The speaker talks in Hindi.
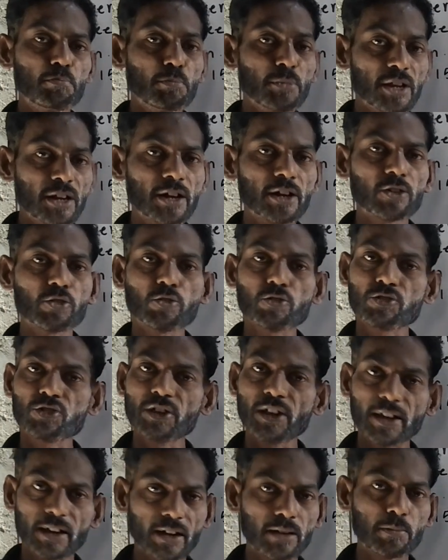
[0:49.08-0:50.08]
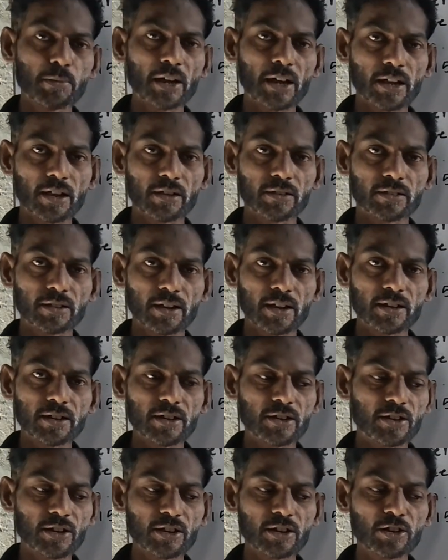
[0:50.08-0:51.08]
मिनट और सेकंड भी आ जाता है
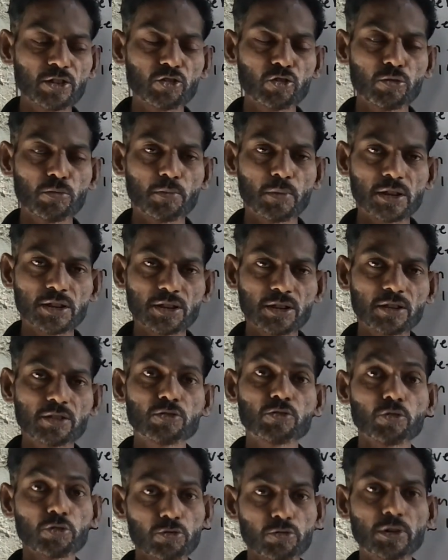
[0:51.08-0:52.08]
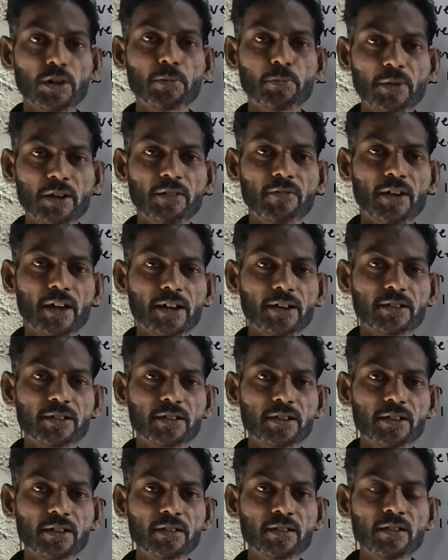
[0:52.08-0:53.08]
यानी डिग्री को मज़ीद दो यूनिट में डिवाइड
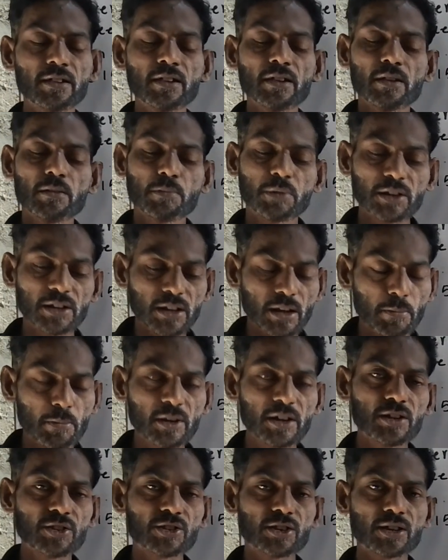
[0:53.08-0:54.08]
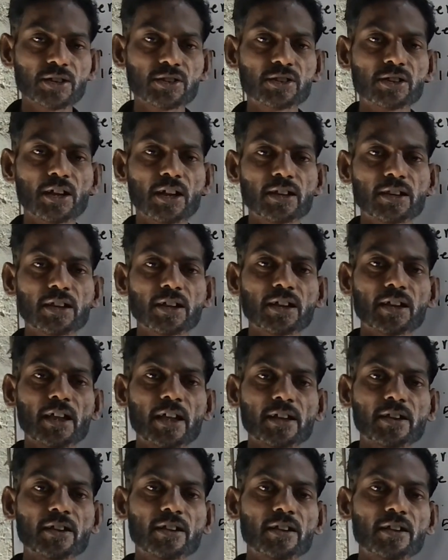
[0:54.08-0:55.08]
किया है फिर यह भी डिस्कस किया था कि
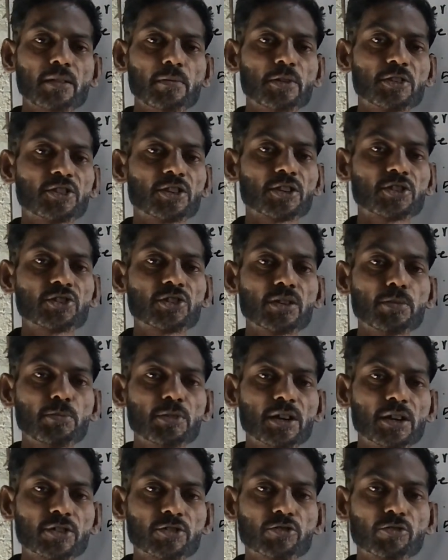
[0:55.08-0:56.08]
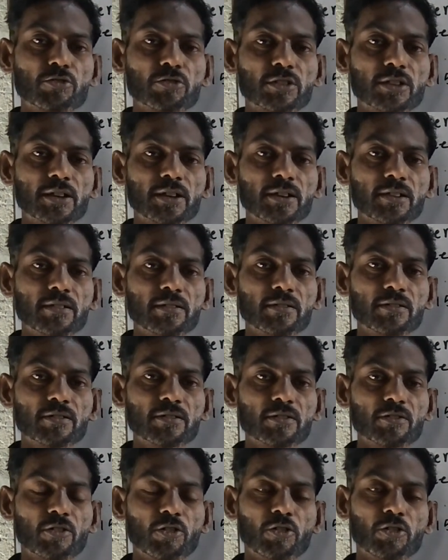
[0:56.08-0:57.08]
एक डिग्री में 60 मिनट्स होते हैं
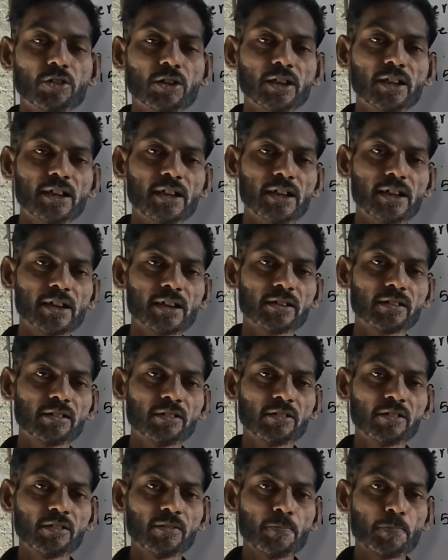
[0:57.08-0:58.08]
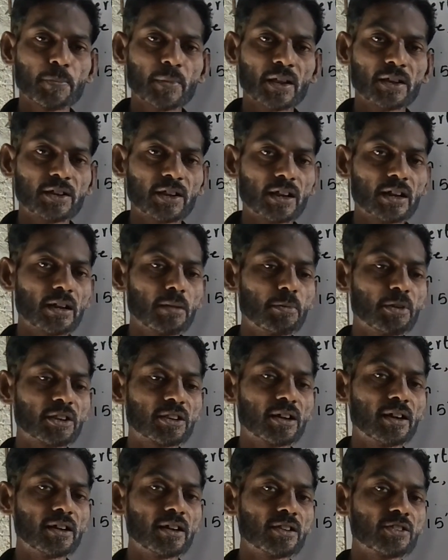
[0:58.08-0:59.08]
और एक डिग्री में
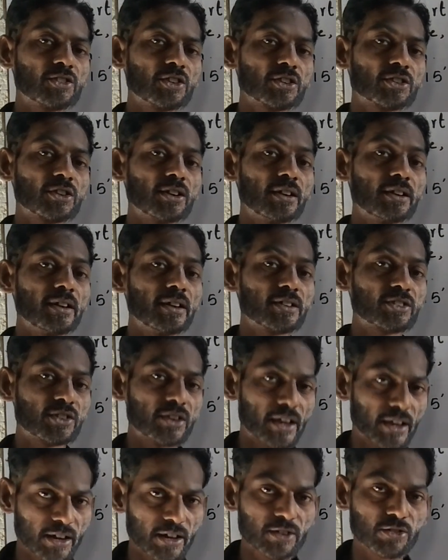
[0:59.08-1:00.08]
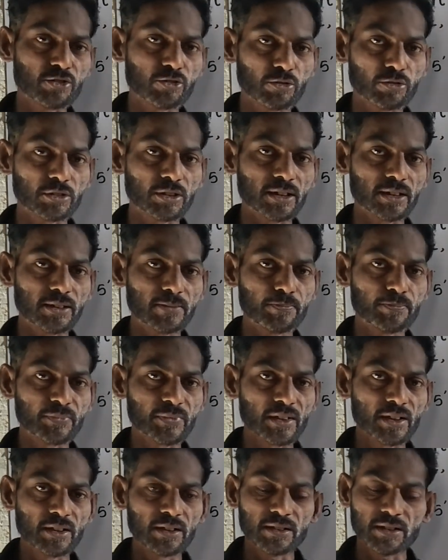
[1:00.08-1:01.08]
थर्टी सिक्स हंड्रेड सेकेंड्स होते
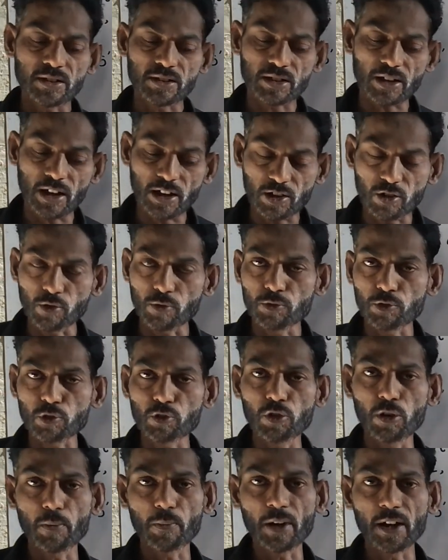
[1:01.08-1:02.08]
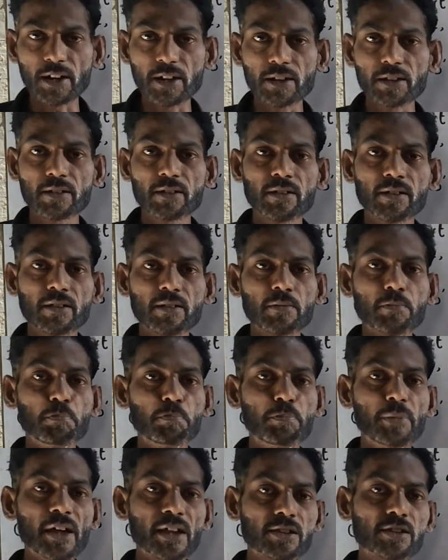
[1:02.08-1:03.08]
हैं ये सारी गुफ्तु हमारी
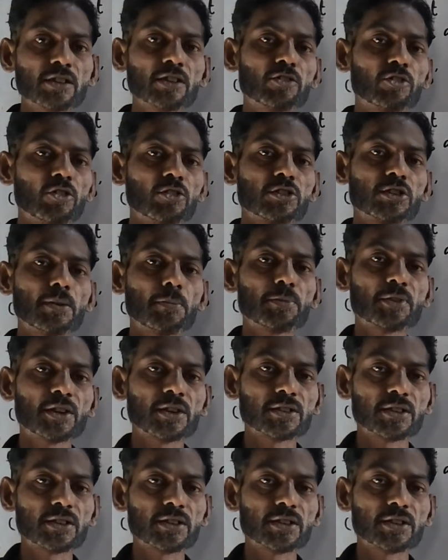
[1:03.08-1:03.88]
बेसिक कॉन्सेप्ट के